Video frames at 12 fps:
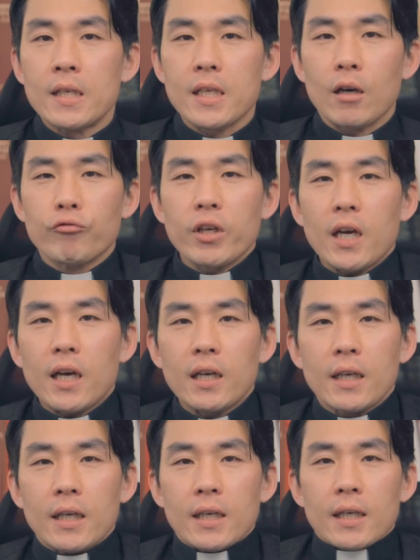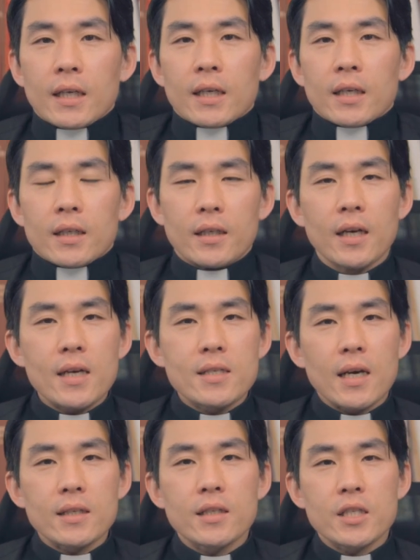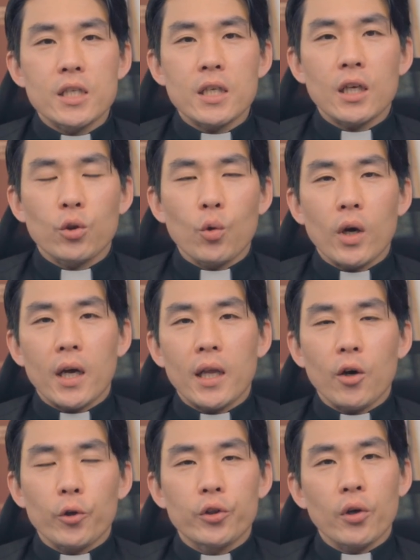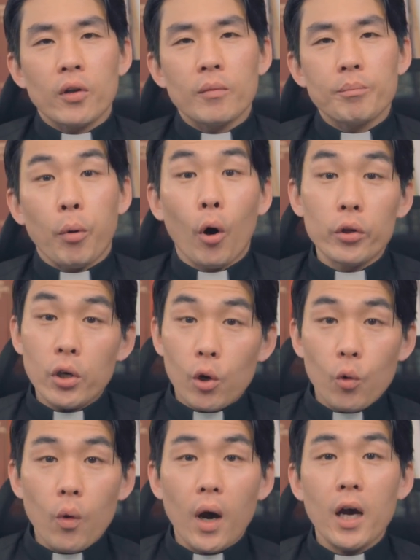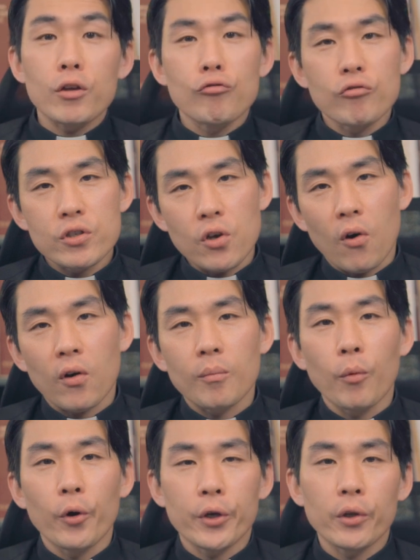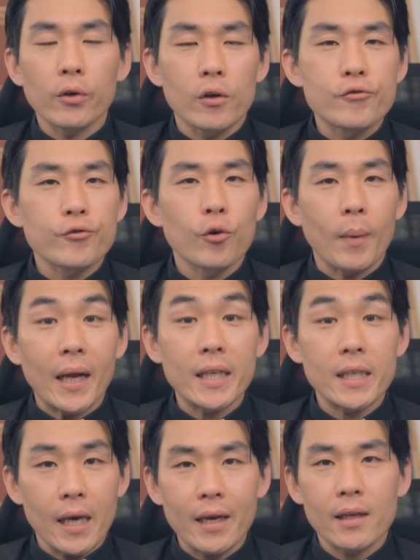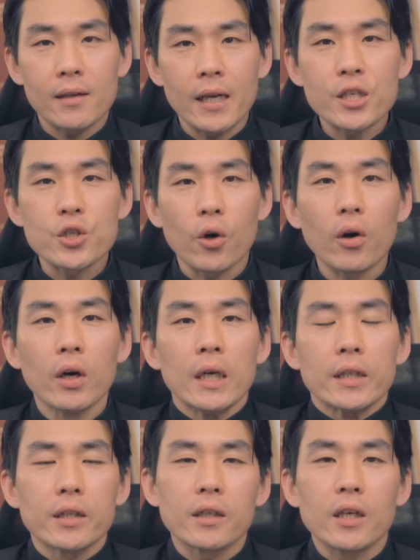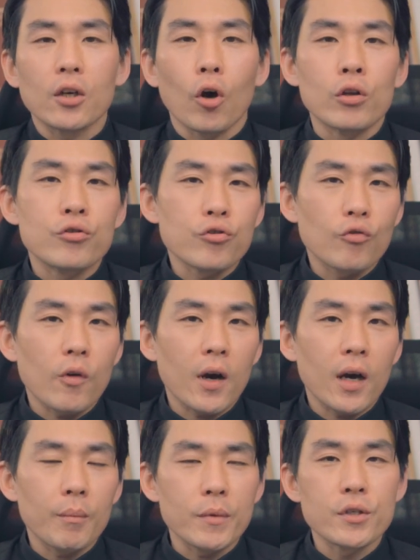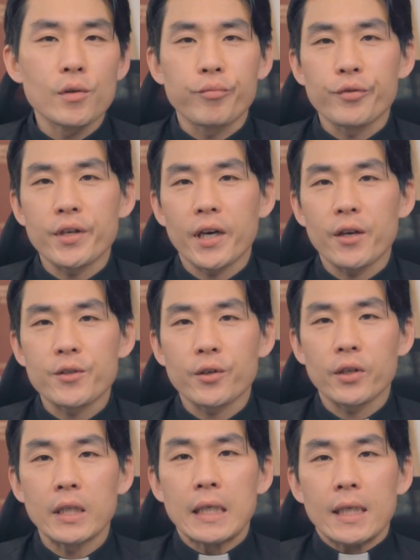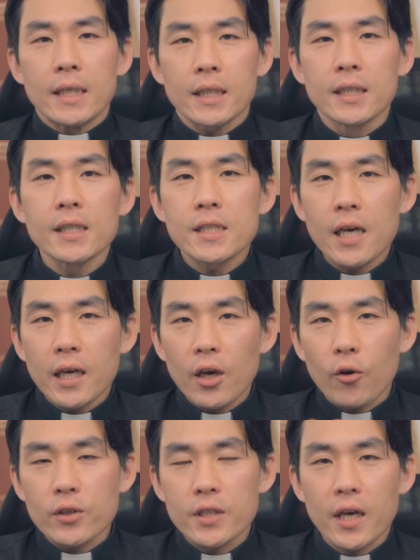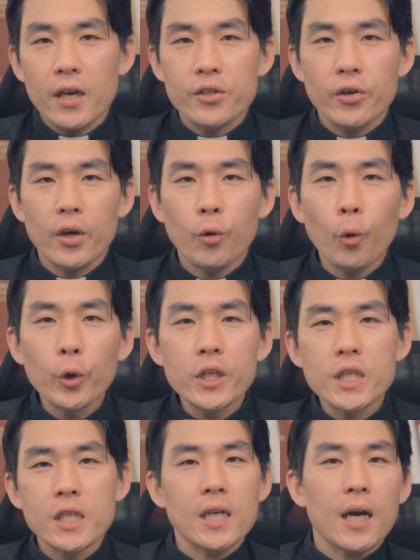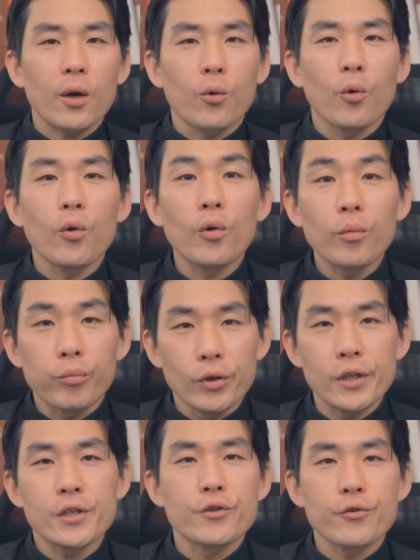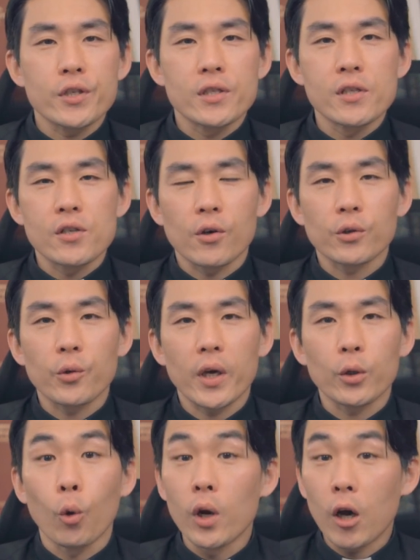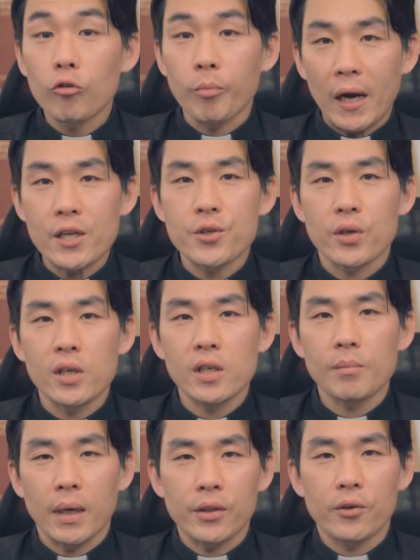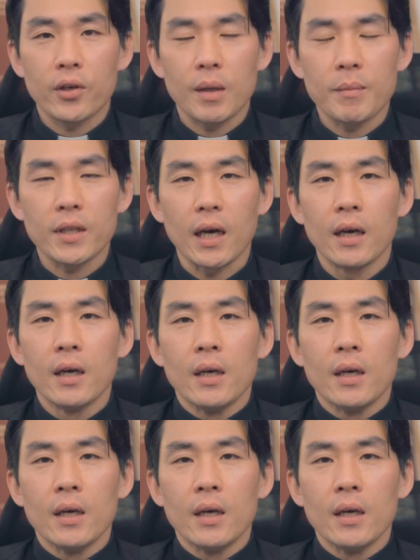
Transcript: 자, 우리가 르네상스 시기 동안에 어떤 번영과 융성 뭐 이런 걸 주로 많이 얘기를 했죠. 특히 건축과 미술 분야에서는 그 세계 역사에서의 꽃이라고 불릴 수 있을 정도의 놀라운 발전을 만들어냅니다.